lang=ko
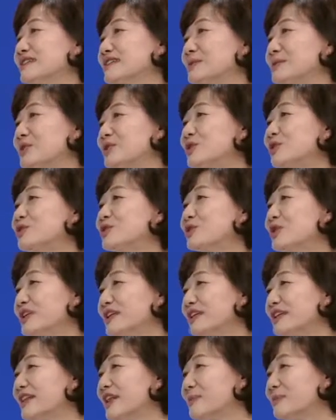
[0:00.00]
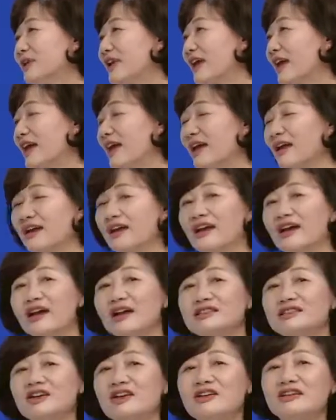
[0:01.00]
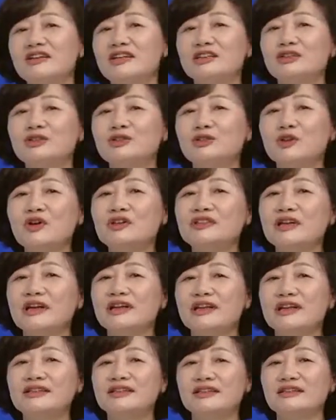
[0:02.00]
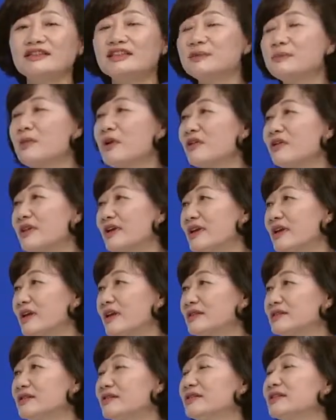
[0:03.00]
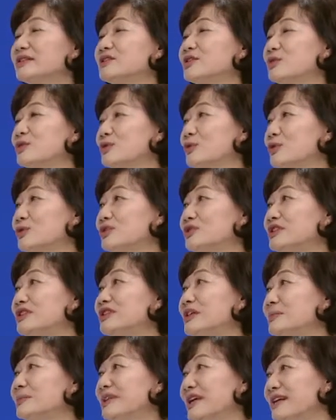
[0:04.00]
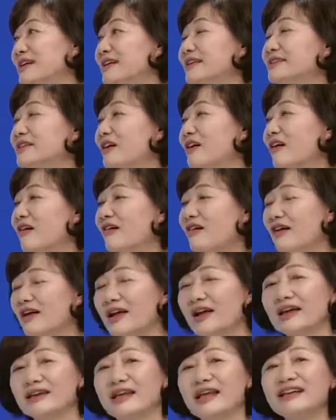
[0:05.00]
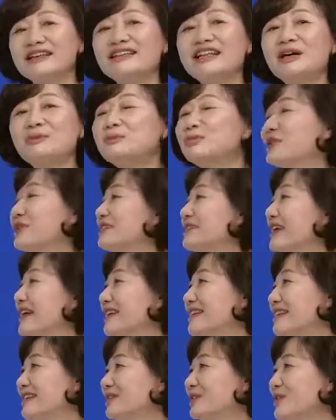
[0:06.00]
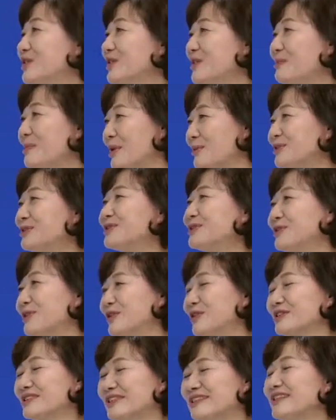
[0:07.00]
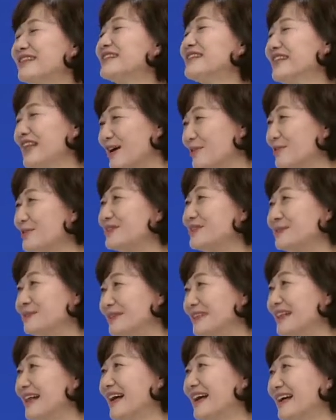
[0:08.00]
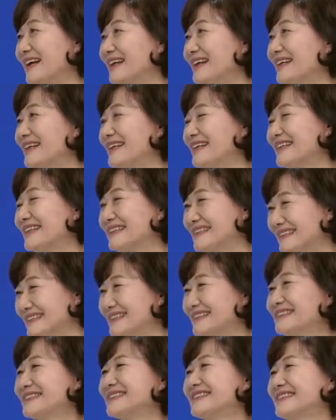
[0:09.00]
지금 이루어지고 있기 때문에 저희들이 그 수영장에 대해서는 특별히 정기적으로 수질 검사를 해서 깨끗한 물에서 애들이 수영을 배울수록 최선을 다하고 있습니다. 네.